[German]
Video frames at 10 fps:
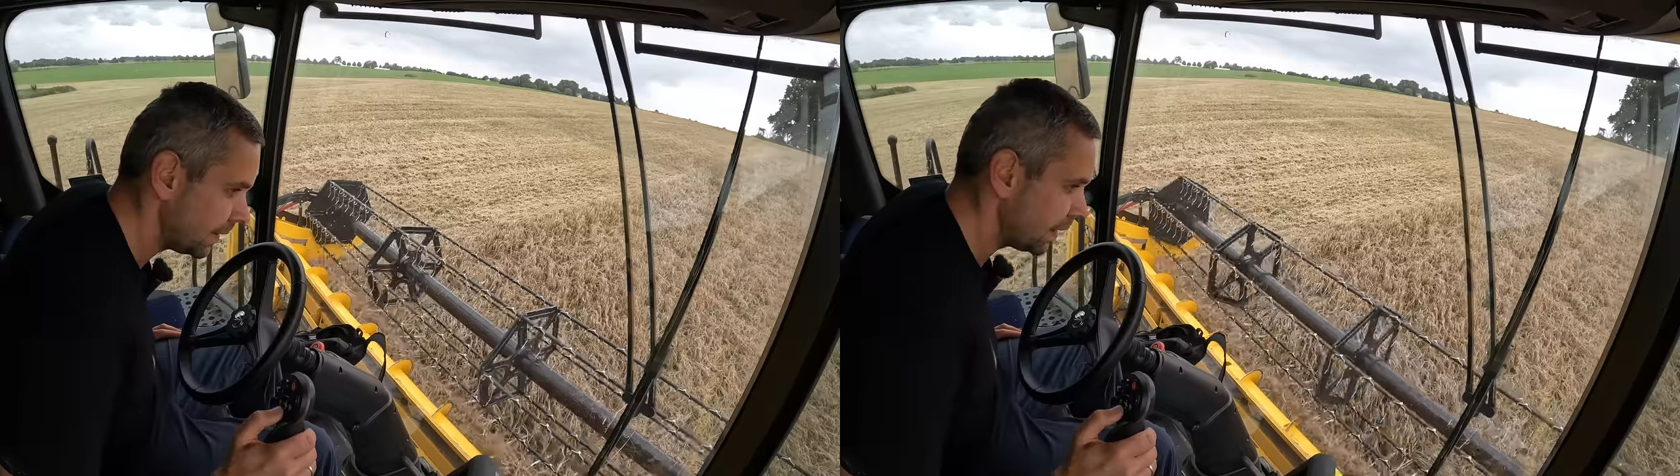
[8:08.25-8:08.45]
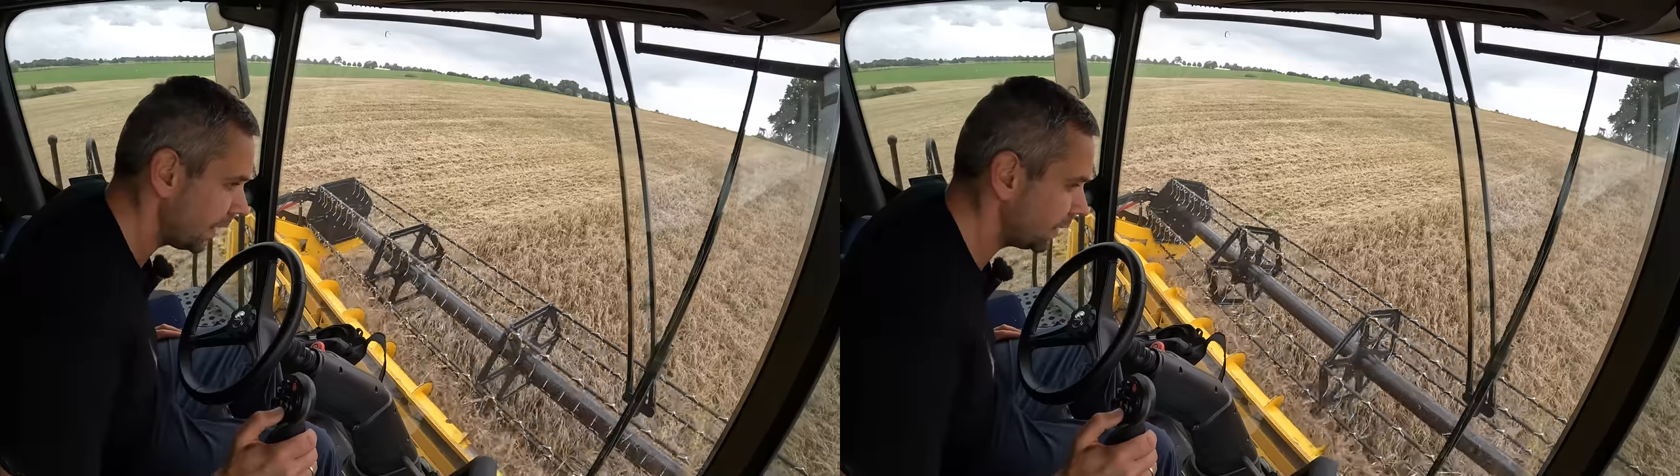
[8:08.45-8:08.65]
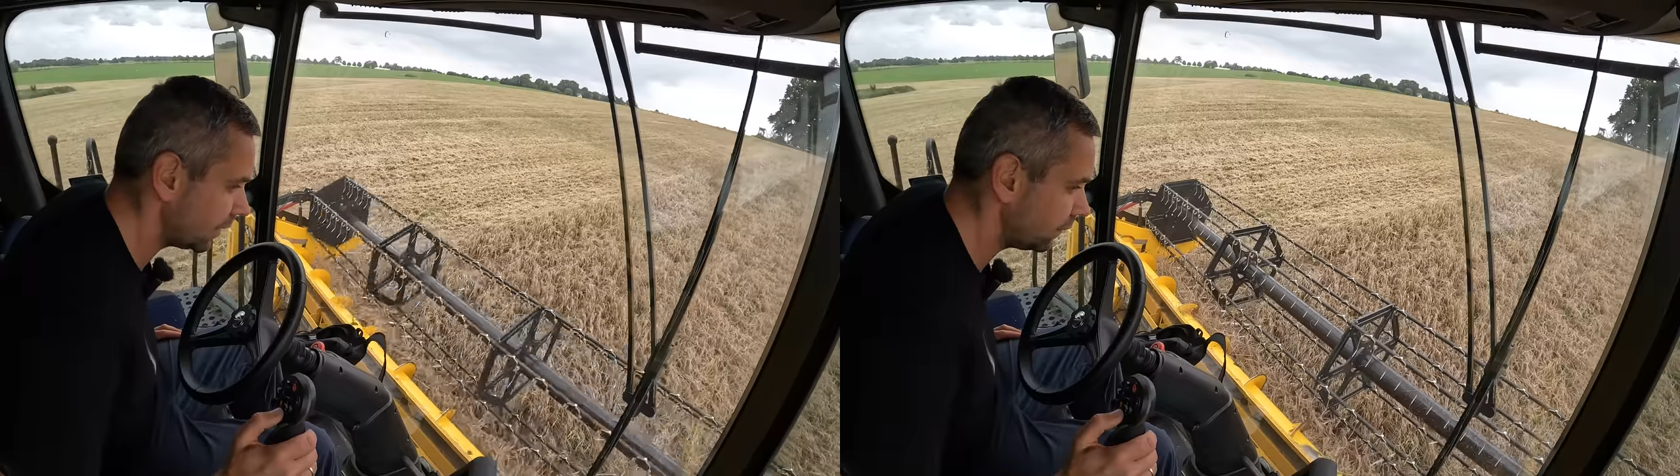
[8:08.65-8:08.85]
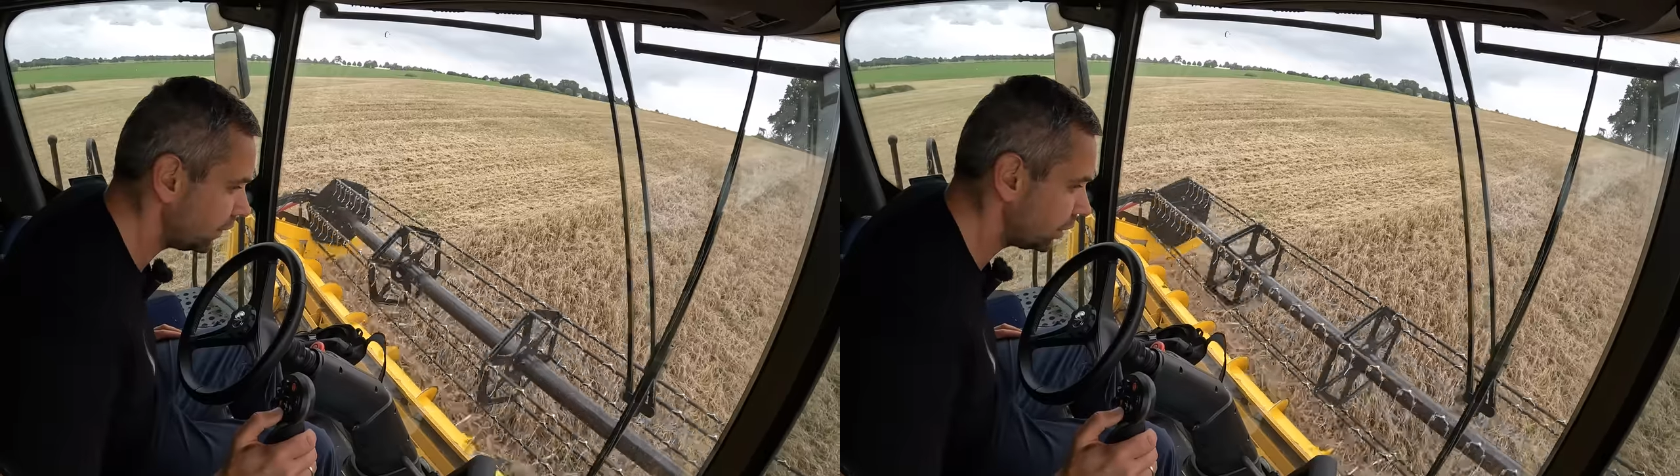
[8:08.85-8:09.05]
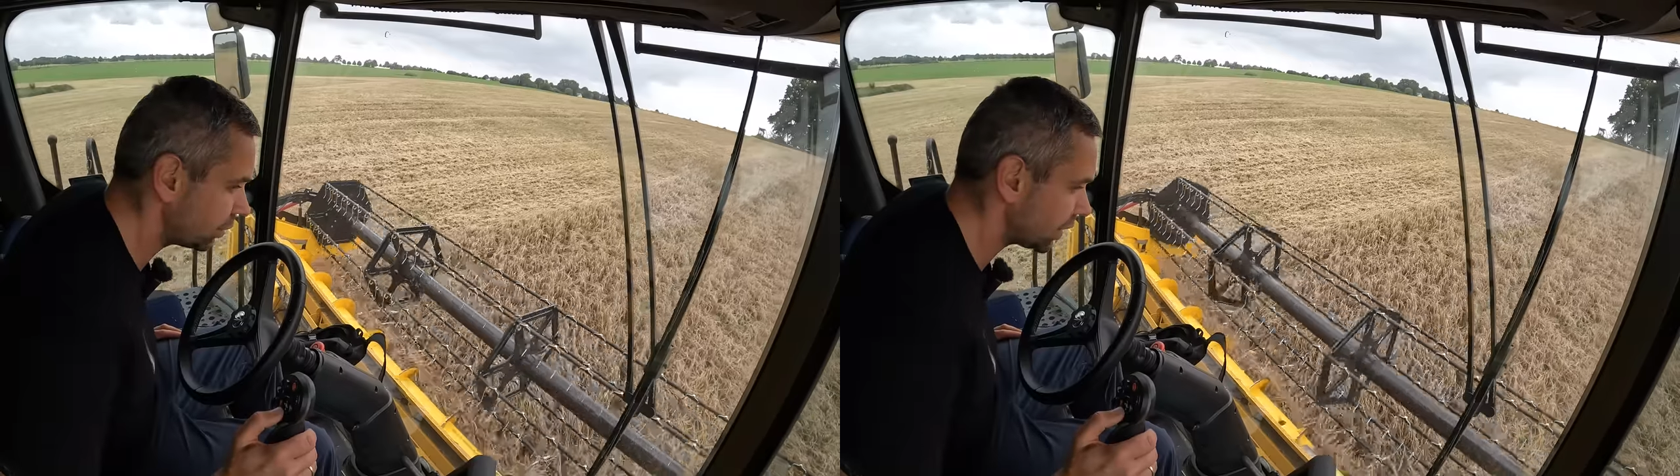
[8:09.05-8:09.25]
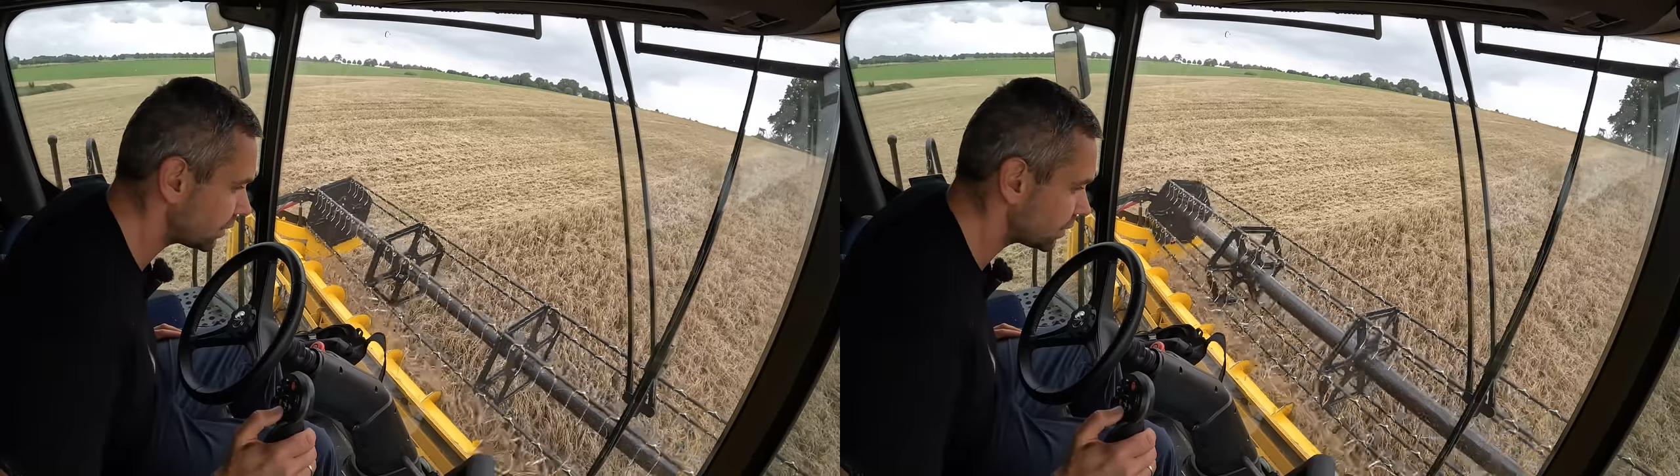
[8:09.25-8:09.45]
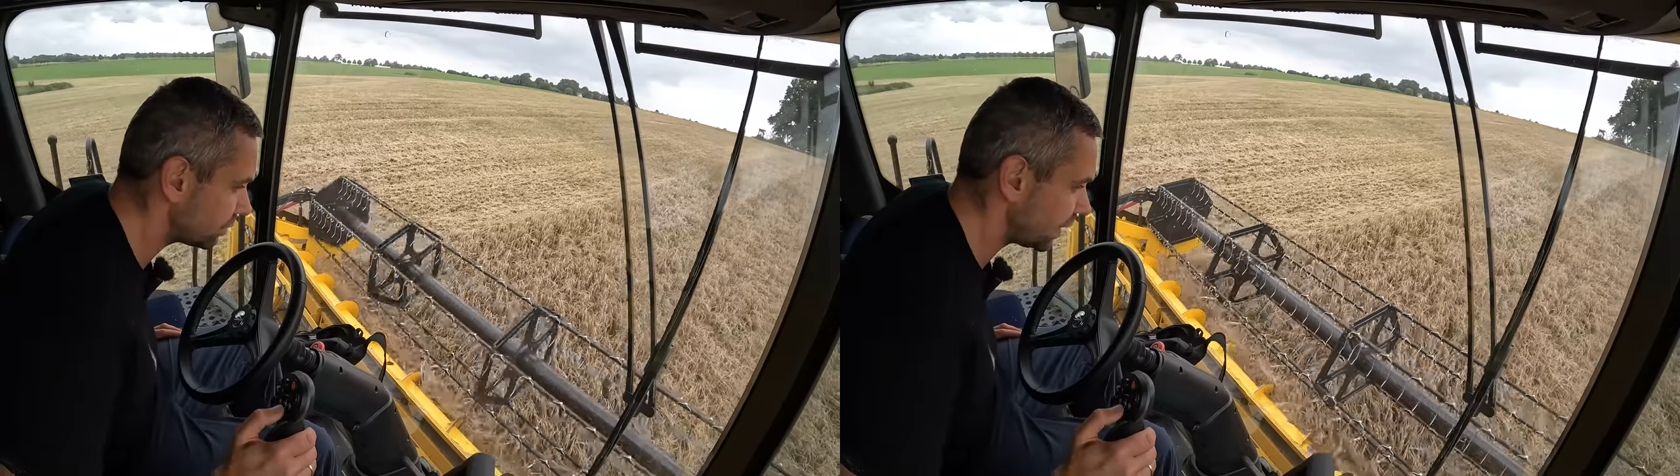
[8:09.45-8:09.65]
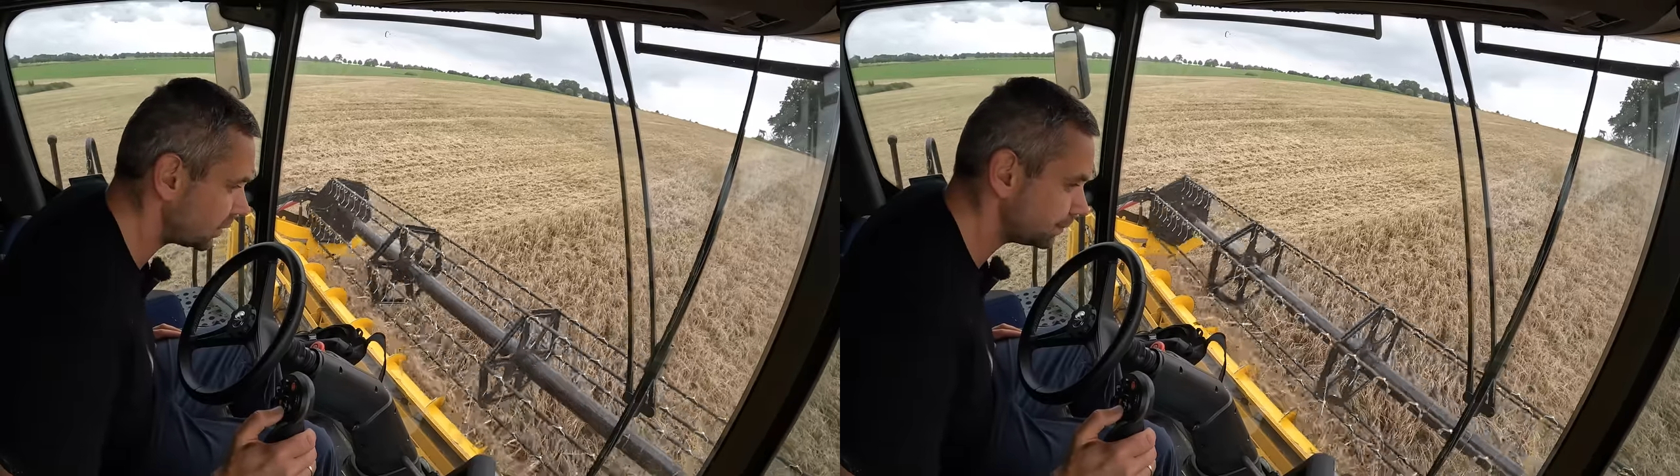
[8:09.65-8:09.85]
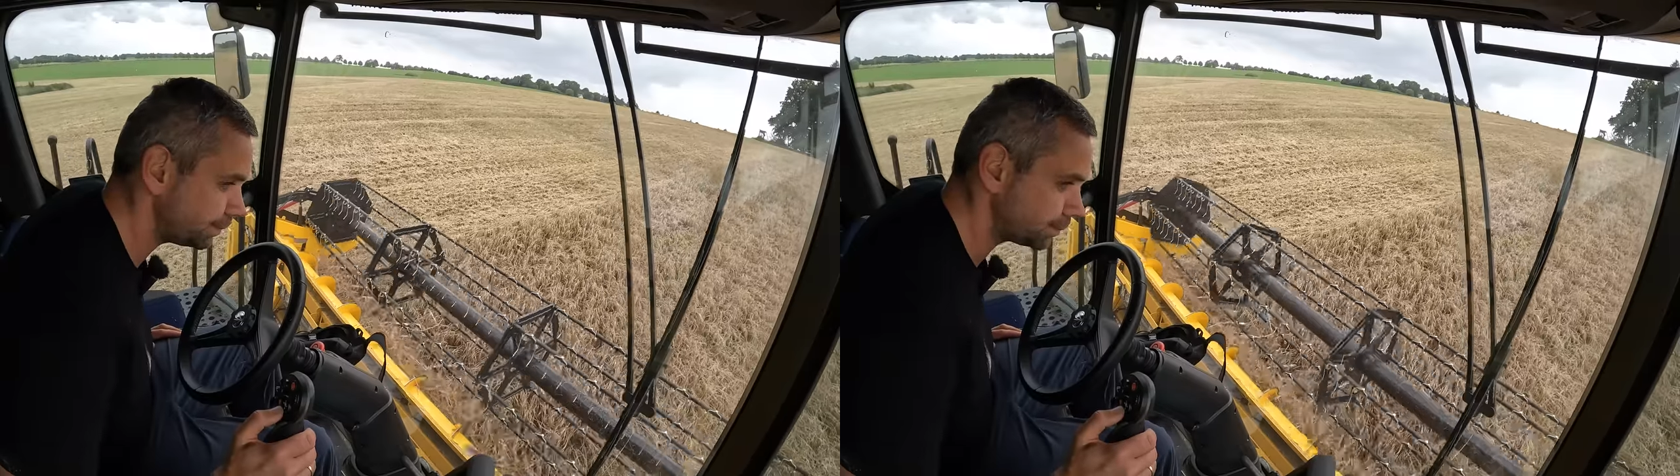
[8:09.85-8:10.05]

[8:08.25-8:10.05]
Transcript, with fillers: eigentlich ein Video draus zu machen,